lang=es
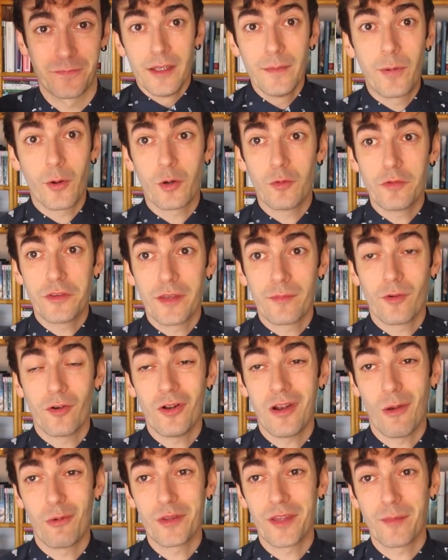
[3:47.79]
Y por último,
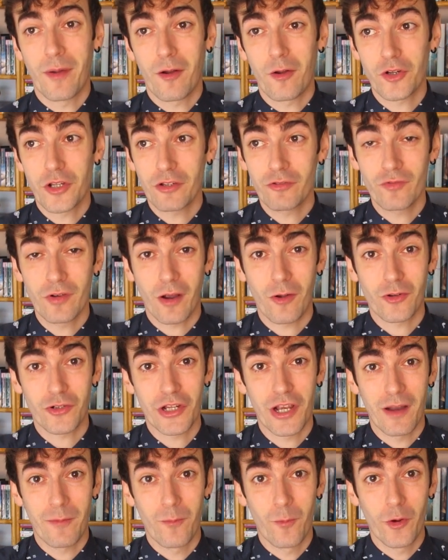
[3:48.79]
la última cosa es una
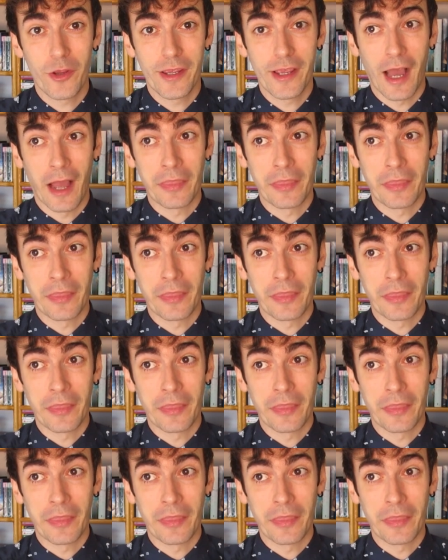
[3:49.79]
cosa muy